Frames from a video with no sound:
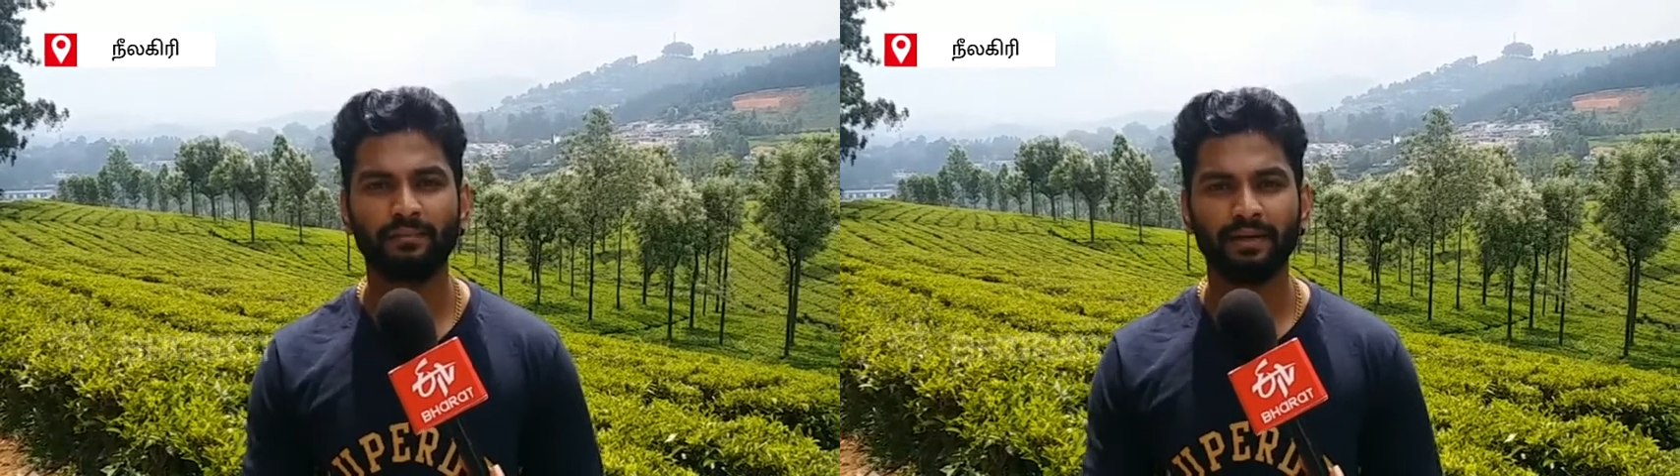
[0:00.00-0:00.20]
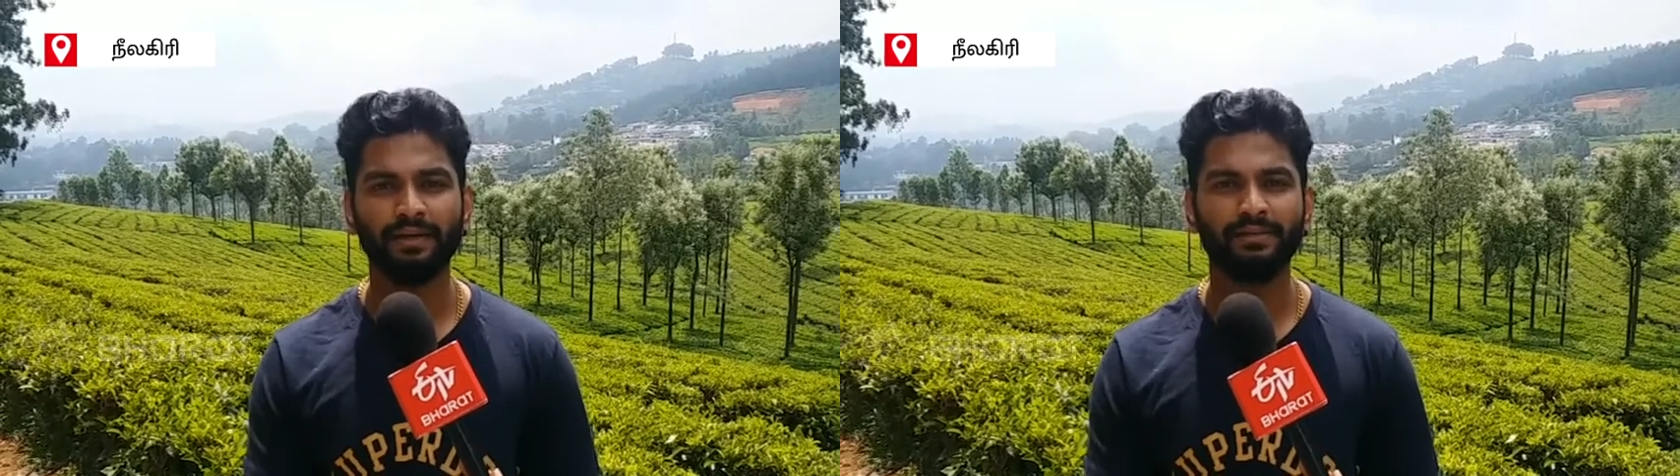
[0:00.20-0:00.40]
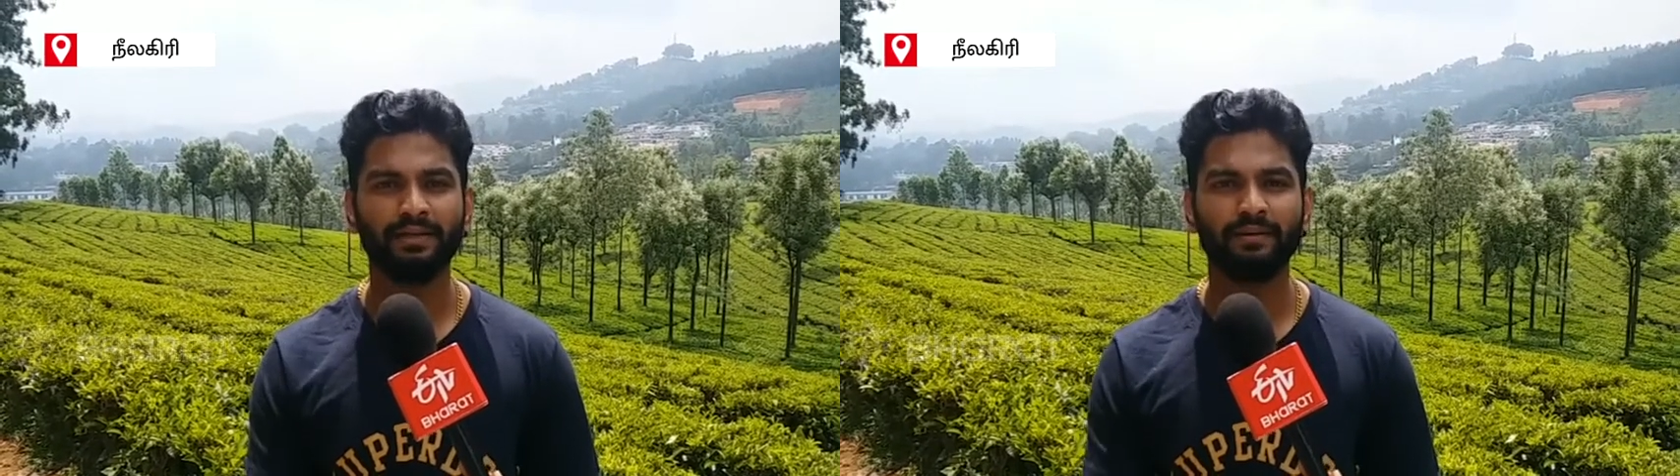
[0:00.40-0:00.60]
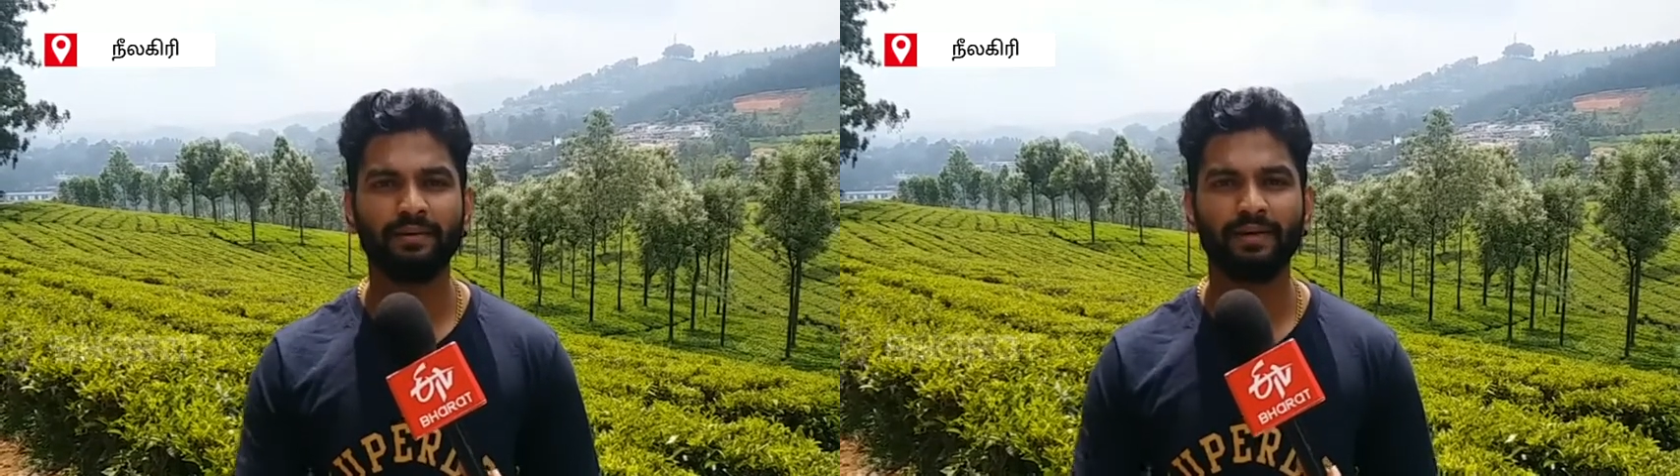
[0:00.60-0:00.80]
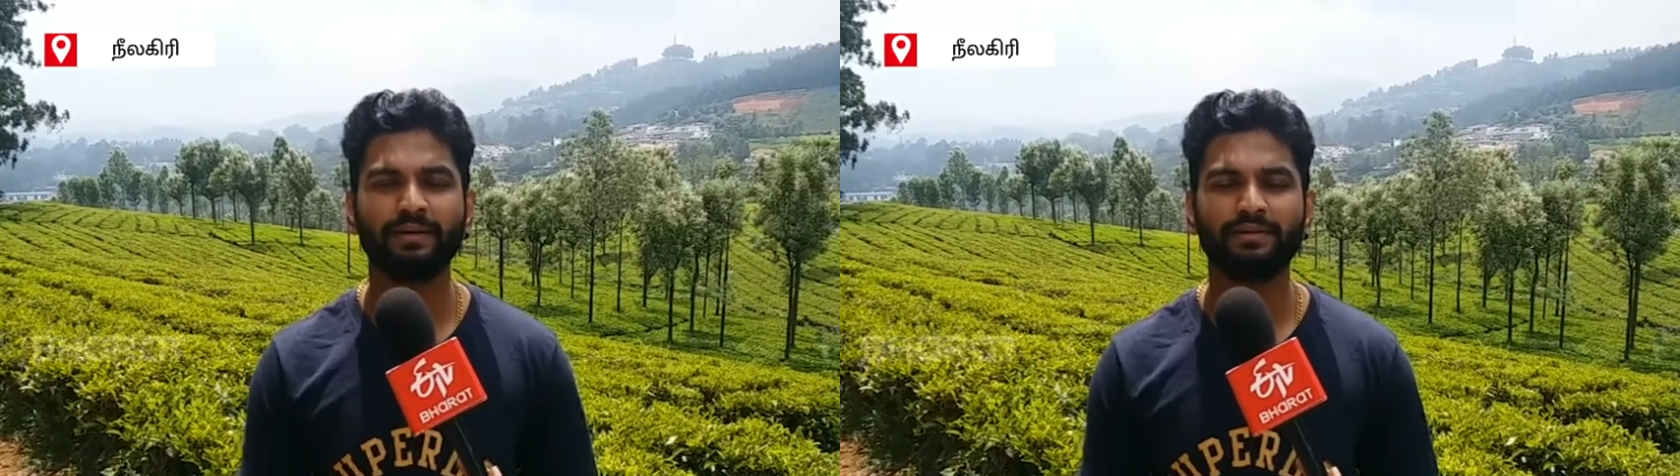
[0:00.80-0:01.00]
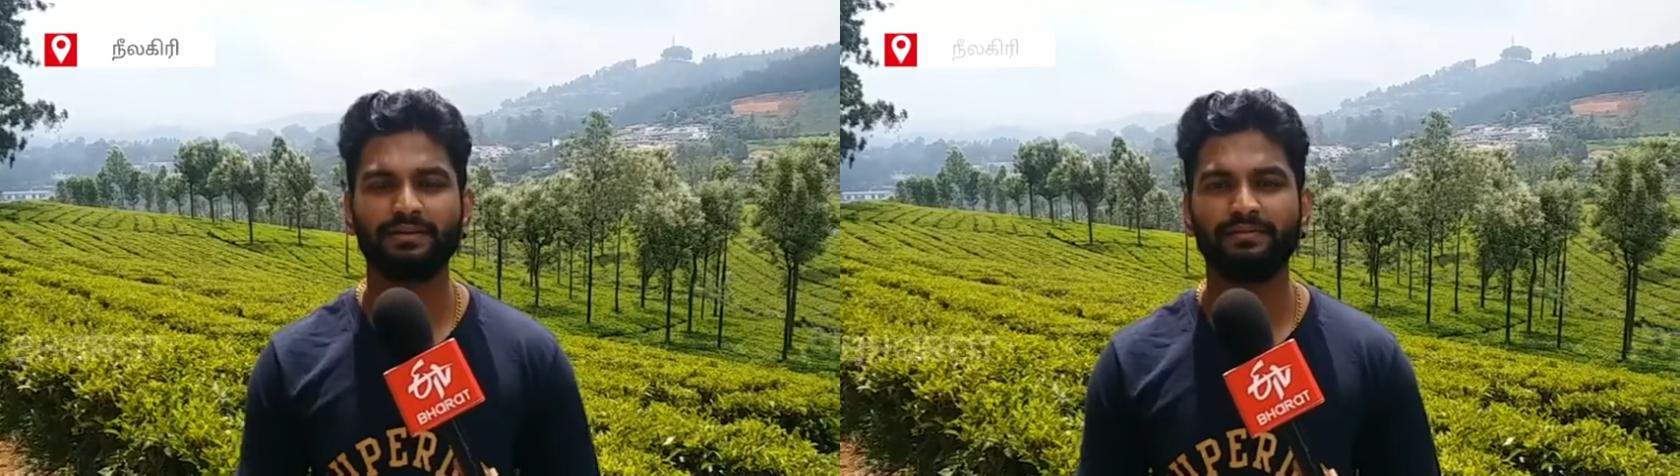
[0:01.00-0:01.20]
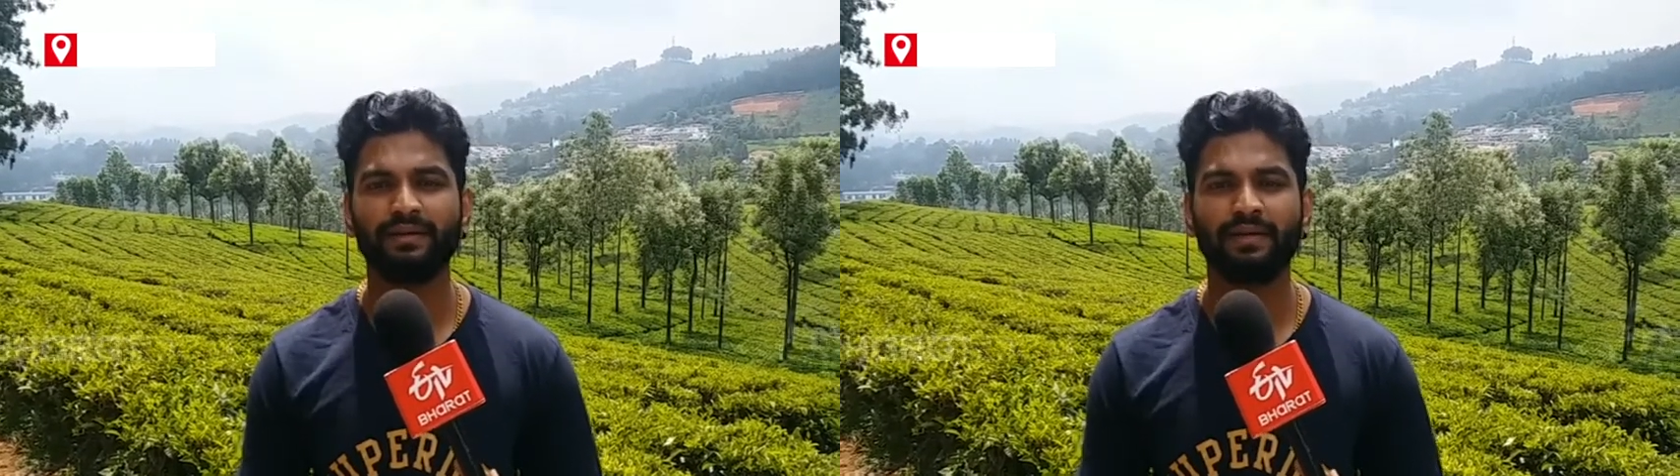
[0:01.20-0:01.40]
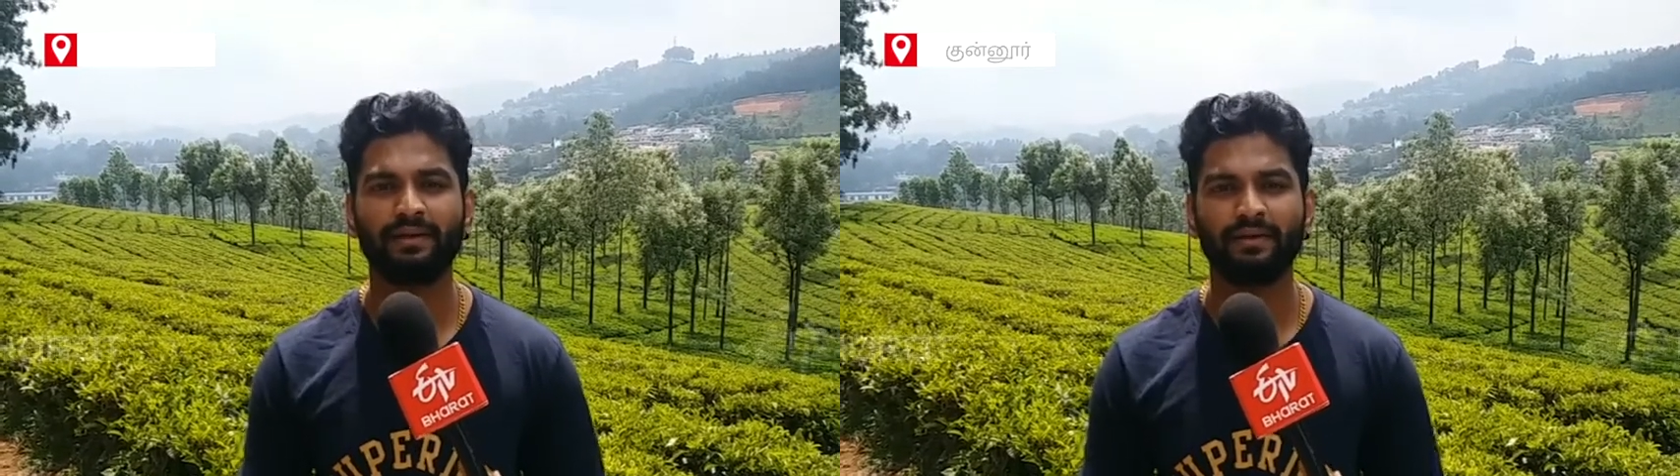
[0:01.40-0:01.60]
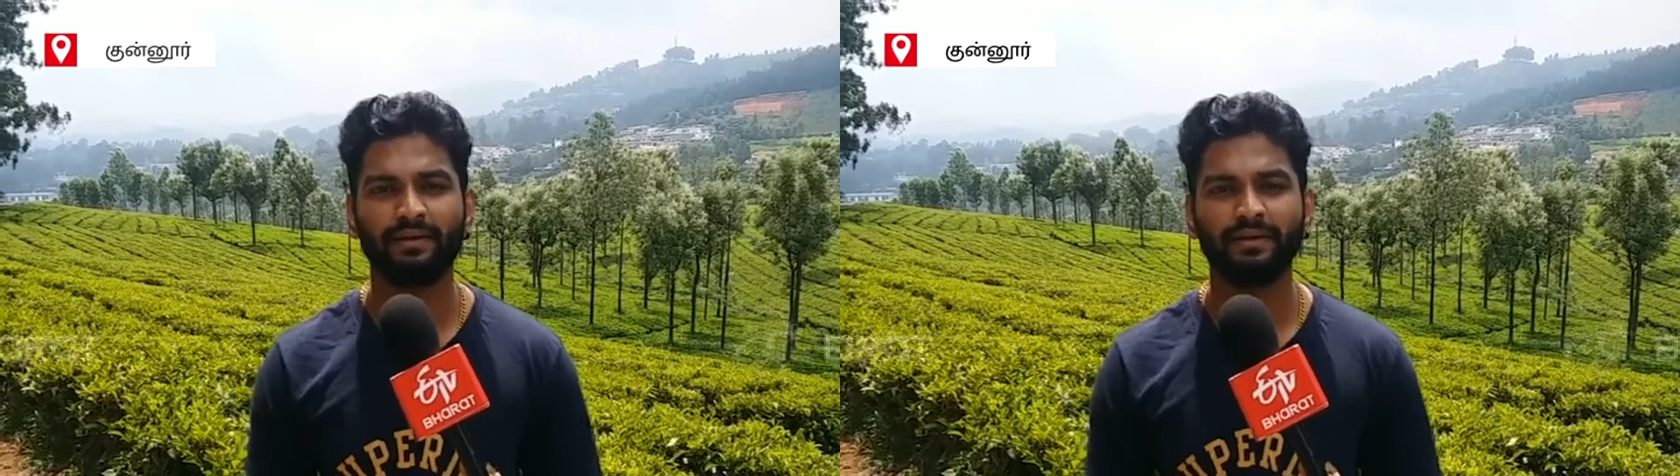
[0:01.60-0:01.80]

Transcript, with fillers: பயர்ஸ்லாம் இப்போ எங்களுக்கு ஷிஃப்ட் ஆகிட்டாங்க